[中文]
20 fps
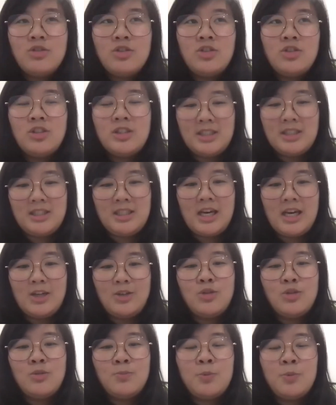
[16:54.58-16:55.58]
市集啊，
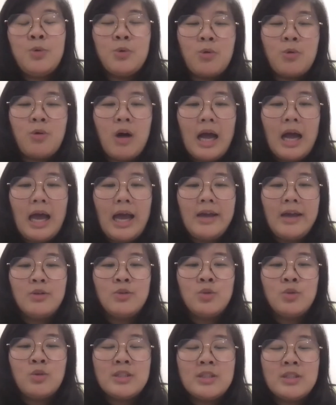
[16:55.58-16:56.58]
去曝光，还有
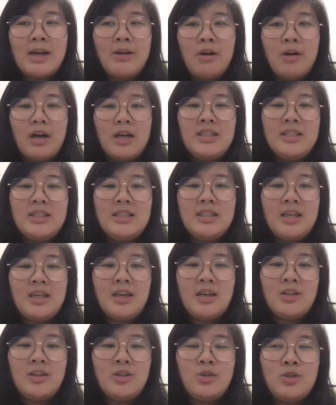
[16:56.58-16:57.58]
做上网一
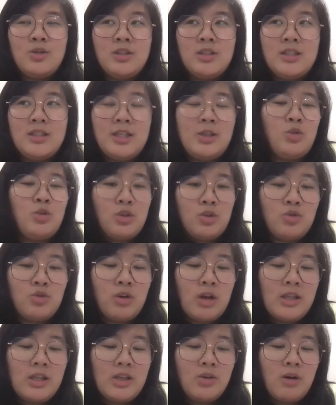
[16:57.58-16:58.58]
些宣
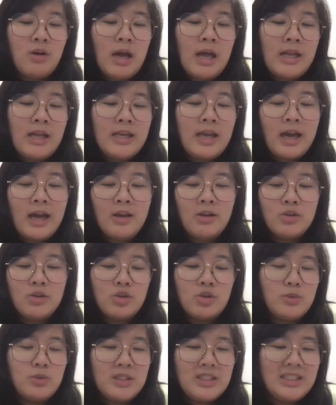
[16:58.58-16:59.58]
传以外啊，你还有
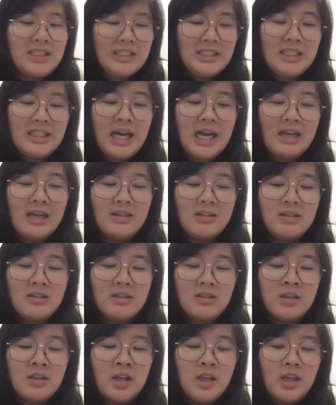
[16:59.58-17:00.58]
什么其他
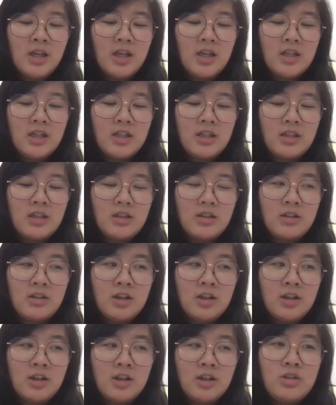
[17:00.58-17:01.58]
的
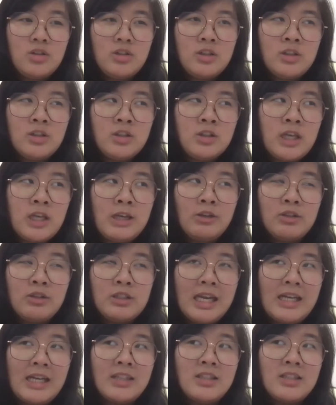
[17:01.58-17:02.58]
就是还有怎
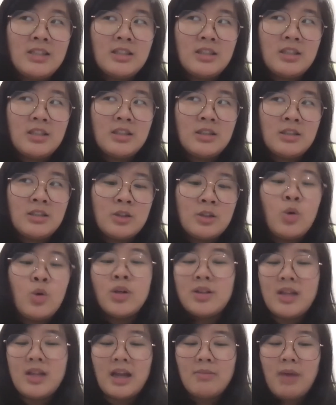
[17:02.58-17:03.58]
样子的
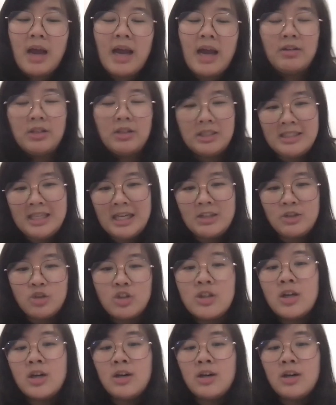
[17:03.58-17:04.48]
困难，还有你怎样去